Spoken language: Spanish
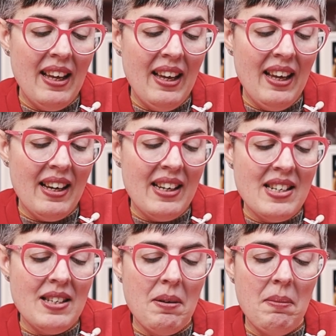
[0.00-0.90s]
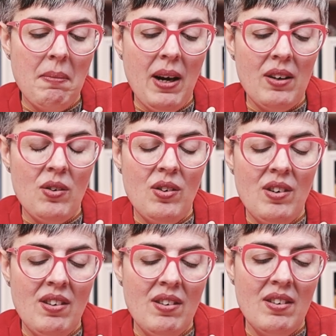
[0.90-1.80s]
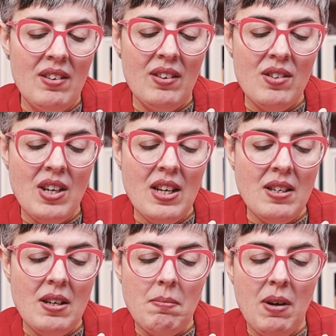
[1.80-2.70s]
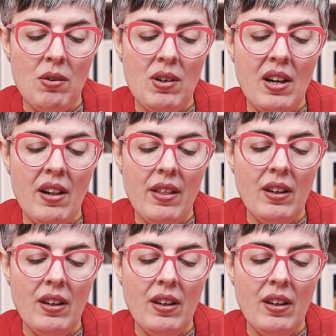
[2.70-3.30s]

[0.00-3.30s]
eh, que es marrón, o sea, es marrón en el